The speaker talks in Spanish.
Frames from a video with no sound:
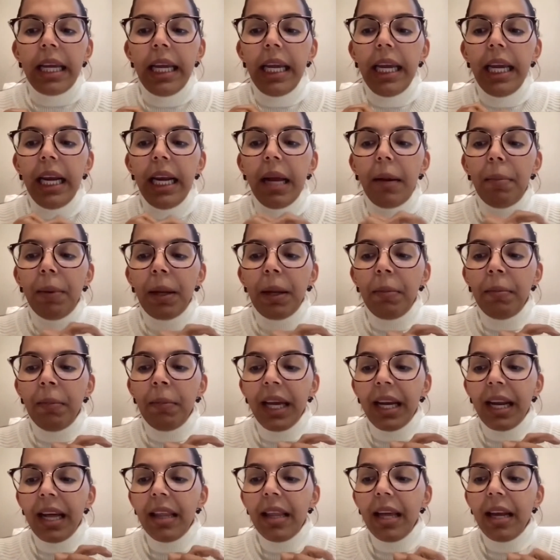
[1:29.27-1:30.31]
y la
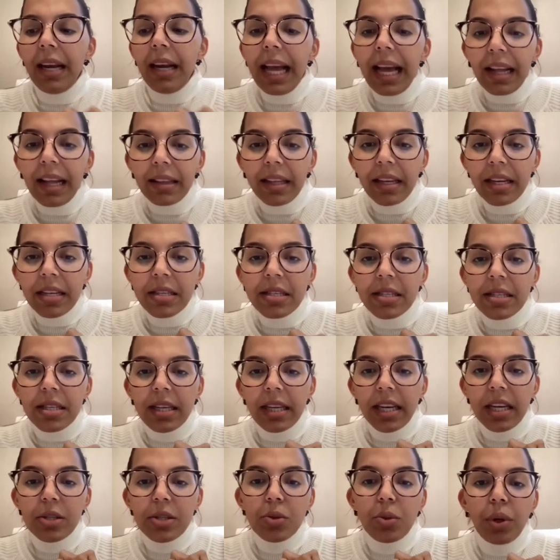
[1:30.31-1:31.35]
primera de látex
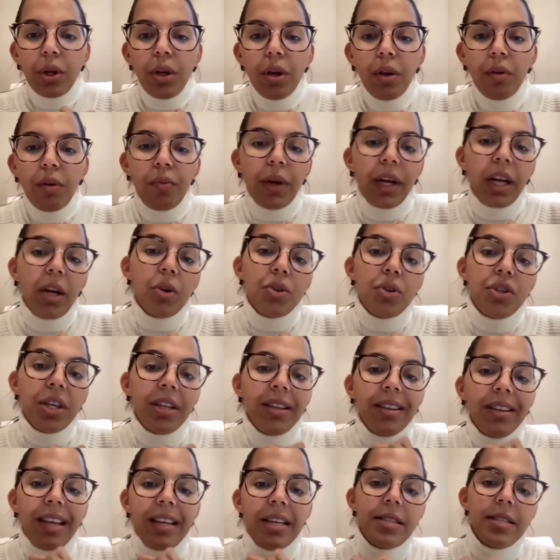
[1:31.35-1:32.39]
que surgió fue en el
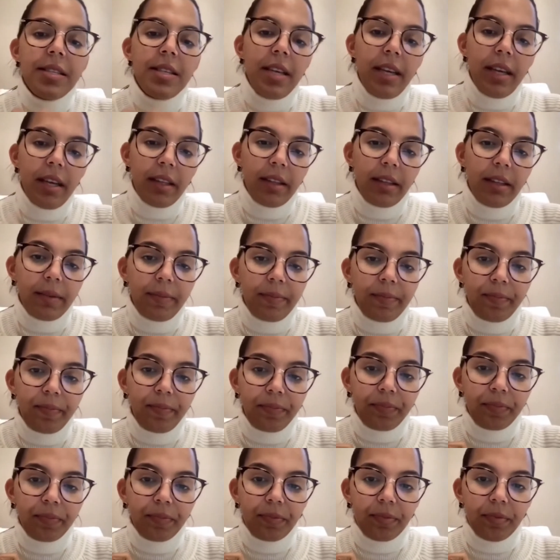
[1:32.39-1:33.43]
87
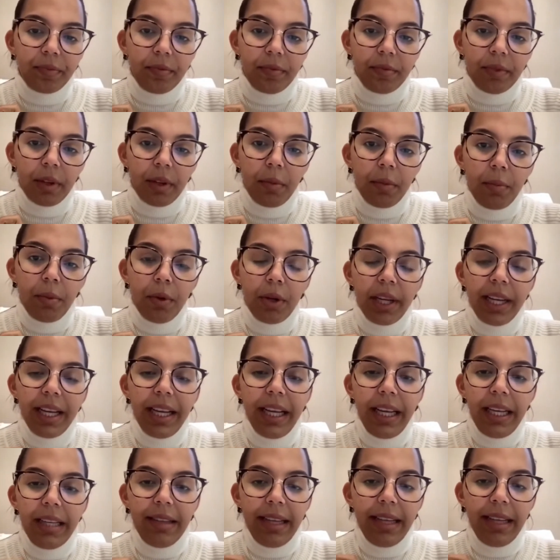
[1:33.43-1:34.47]

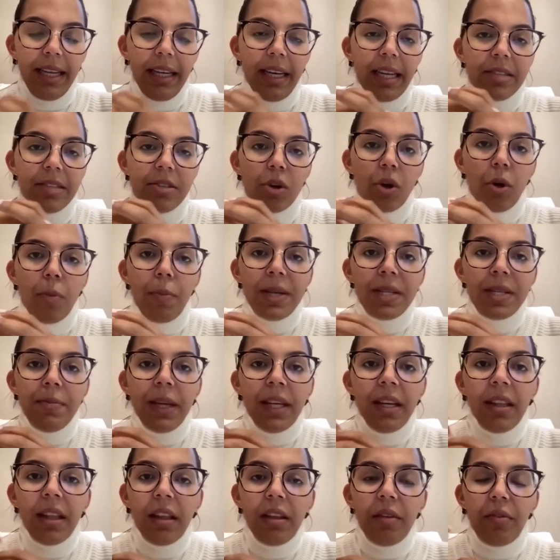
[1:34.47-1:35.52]
porque eh, las copas
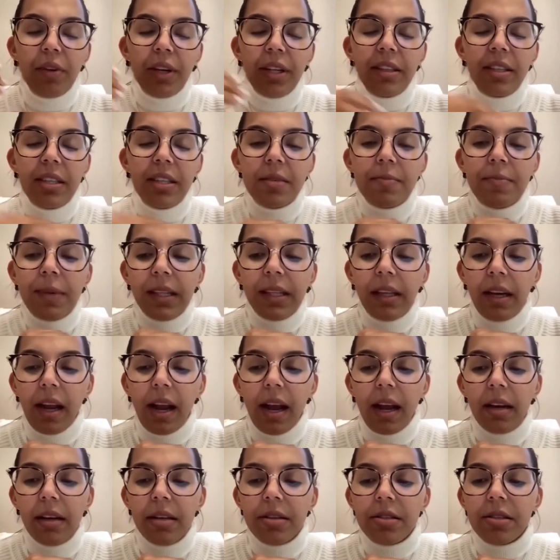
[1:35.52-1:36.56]
vienen de diferentes
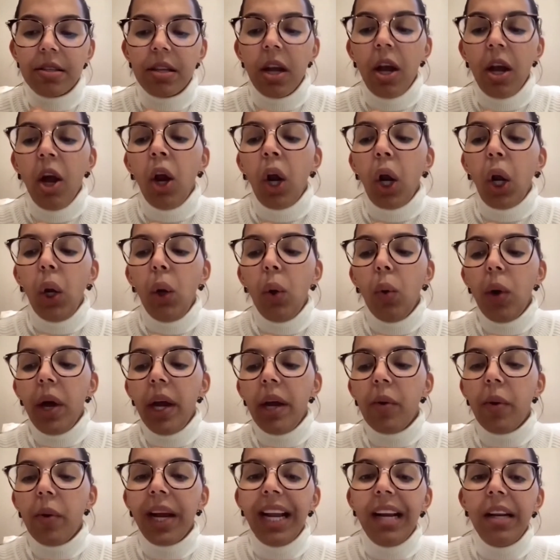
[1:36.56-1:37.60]
materiales.
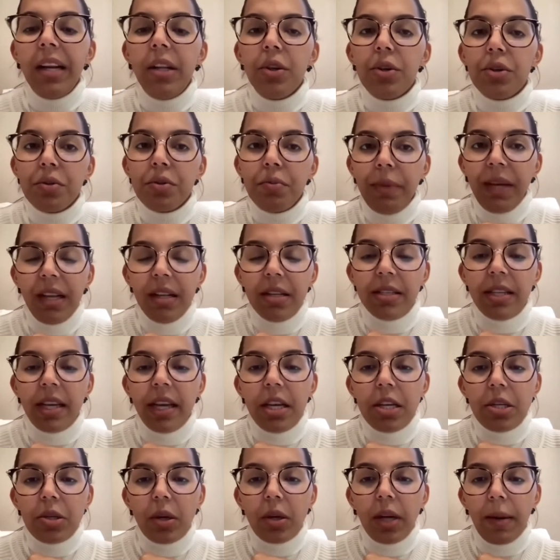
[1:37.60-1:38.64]
Luego, en el 2000, se
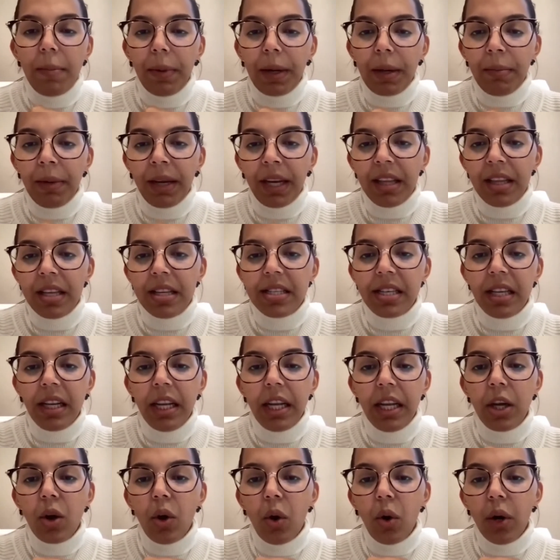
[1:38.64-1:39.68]
hizo la primera de
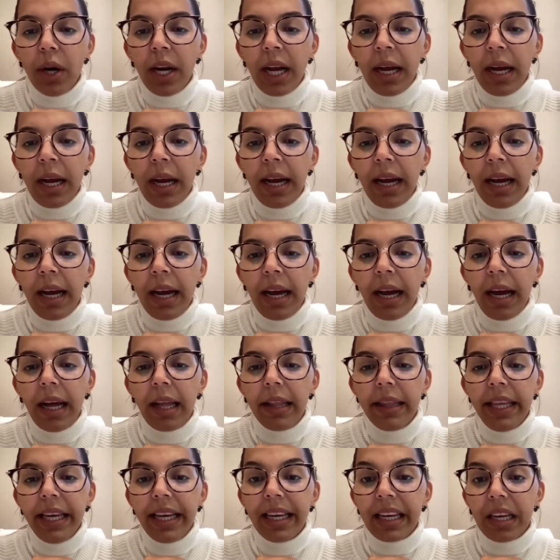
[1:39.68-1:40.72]

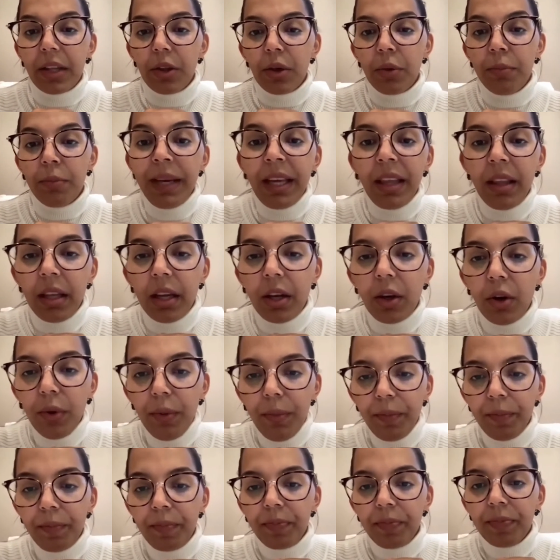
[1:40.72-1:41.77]
silicona de grado
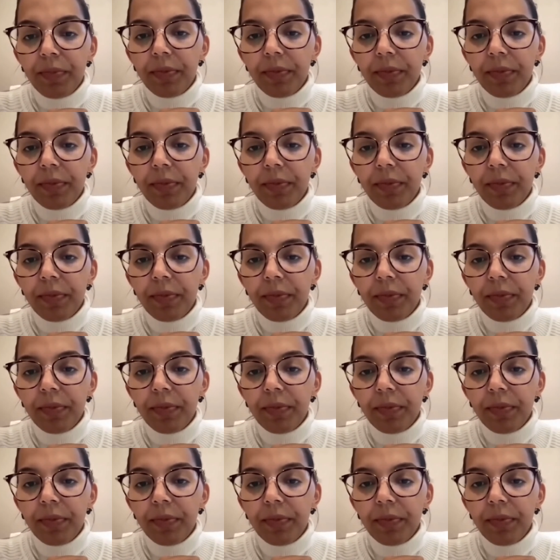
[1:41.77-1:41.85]
médico.